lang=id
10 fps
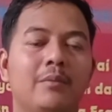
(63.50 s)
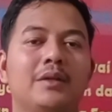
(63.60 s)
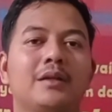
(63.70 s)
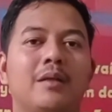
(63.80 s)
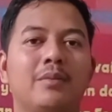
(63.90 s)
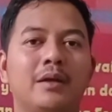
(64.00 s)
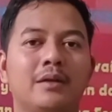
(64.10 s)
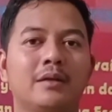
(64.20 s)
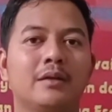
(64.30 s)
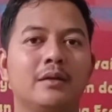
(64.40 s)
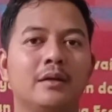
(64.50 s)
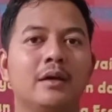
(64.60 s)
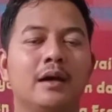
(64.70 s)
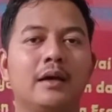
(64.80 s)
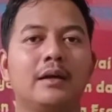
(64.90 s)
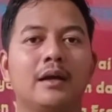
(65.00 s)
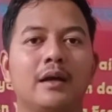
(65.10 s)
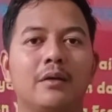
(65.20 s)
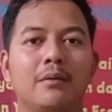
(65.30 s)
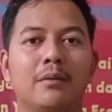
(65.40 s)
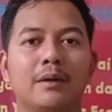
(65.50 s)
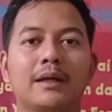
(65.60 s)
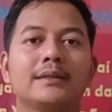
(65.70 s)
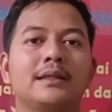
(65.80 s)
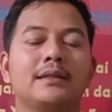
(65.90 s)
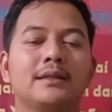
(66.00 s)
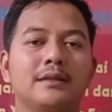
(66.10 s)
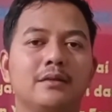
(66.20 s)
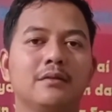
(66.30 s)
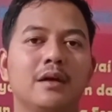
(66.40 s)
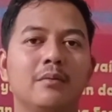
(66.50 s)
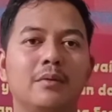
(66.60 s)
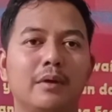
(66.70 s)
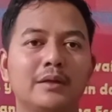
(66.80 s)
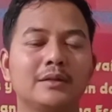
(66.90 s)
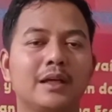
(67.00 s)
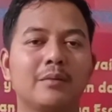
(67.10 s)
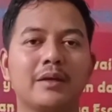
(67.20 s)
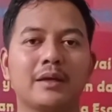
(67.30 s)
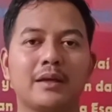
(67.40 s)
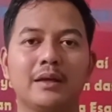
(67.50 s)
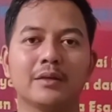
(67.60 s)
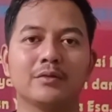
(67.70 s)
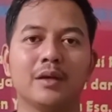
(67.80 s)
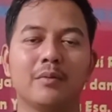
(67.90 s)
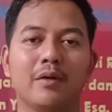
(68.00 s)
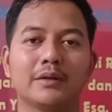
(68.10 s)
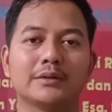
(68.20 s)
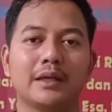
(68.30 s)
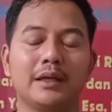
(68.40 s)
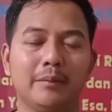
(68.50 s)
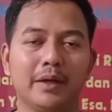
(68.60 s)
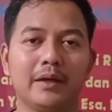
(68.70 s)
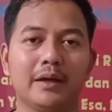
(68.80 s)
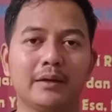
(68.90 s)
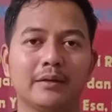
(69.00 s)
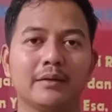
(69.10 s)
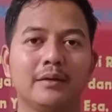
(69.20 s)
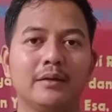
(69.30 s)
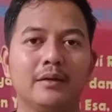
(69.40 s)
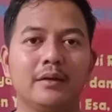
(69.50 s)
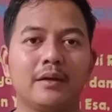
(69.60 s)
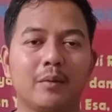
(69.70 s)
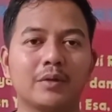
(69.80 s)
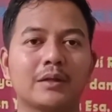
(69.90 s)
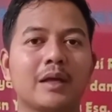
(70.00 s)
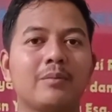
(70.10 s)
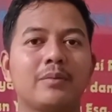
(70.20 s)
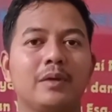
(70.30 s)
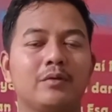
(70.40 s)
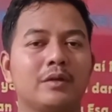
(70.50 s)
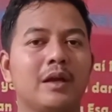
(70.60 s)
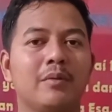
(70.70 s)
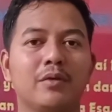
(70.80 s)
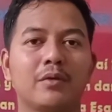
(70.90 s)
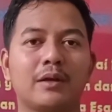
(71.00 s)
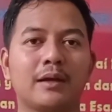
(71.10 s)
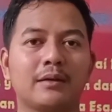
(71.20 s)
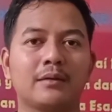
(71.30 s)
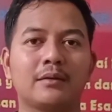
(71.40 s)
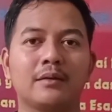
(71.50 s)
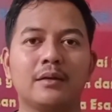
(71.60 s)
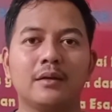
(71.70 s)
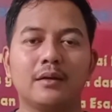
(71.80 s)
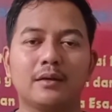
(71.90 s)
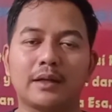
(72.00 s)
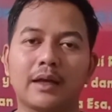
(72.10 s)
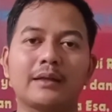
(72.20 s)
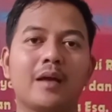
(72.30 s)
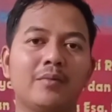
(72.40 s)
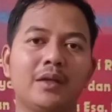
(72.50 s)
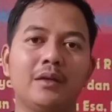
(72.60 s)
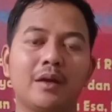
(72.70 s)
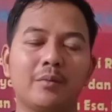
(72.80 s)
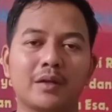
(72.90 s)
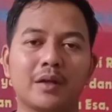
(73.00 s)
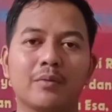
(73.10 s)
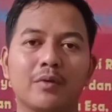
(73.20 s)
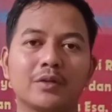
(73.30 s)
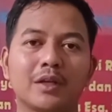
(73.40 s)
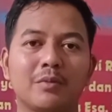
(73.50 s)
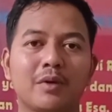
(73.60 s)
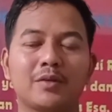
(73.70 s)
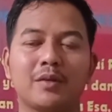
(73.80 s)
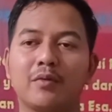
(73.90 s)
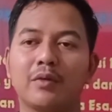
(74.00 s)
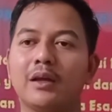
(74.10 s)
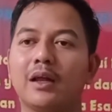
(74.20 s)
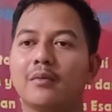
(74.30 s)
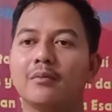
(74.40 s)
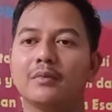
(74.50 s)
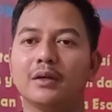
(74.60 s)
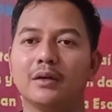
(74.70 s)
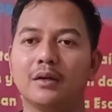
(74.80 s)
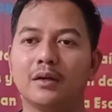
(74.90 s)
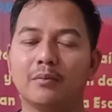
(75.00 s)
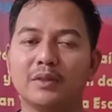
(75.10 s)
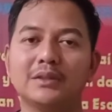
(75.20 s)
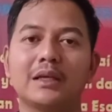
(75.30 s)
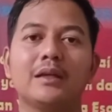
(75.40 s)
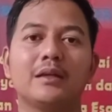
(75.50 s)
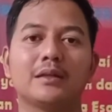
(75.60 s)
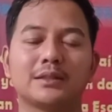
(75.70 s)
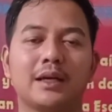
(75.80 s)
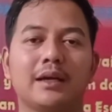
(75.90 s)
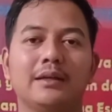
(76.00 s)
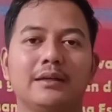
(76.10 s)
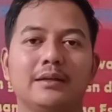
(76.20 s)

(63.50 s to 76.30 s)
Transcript: kami tetapkan adalah warga sekitar sendiri. Mungkin sedikit banyaknya dia sudah menguasai Medan, namun tetap itu tidak menyurutkan eh, tekad kami yang tetap berusaha semaksimal mungkin dalam eh, mencari tersangka.